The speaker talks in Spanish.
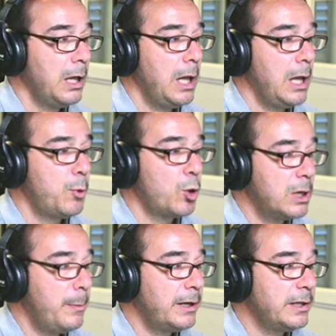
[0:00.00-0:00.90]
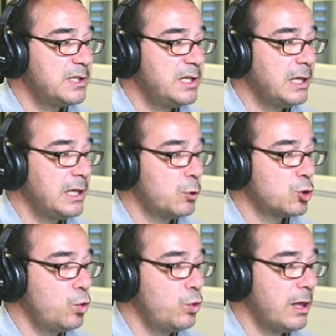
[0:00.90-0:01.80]
Eh, por otra parte, sí que
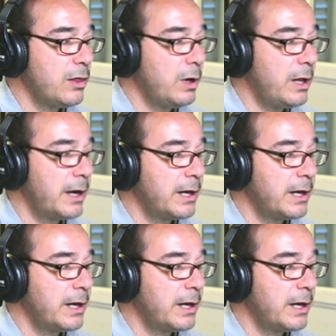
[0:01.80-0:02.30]
tenemos una zona de